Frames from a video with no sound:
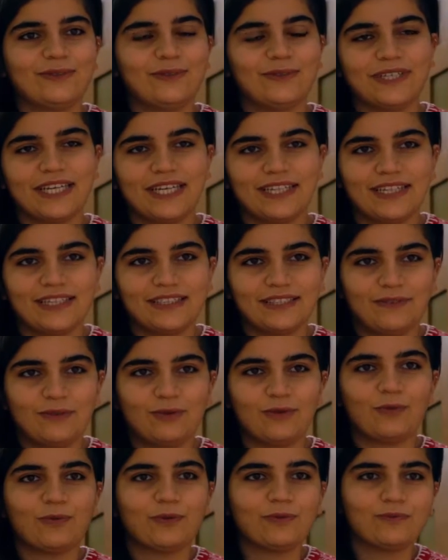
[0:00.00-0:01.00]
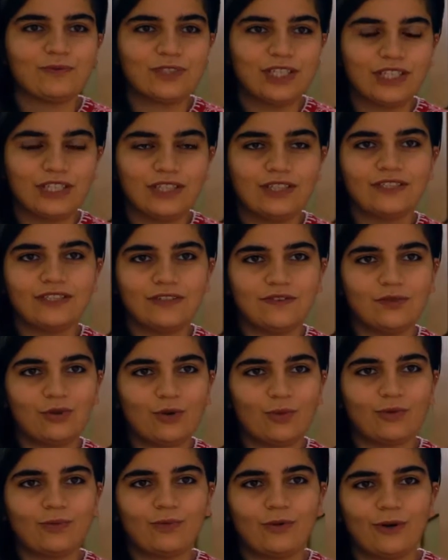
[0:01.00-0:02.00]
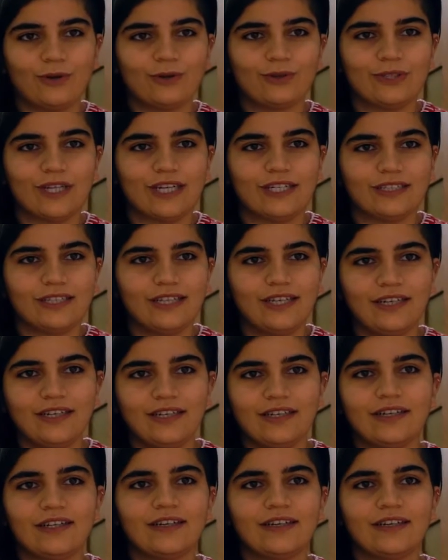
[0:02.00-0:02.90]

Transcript: Türkiye'de sivil toplum, çeşitli sivil toplum örgütlerinde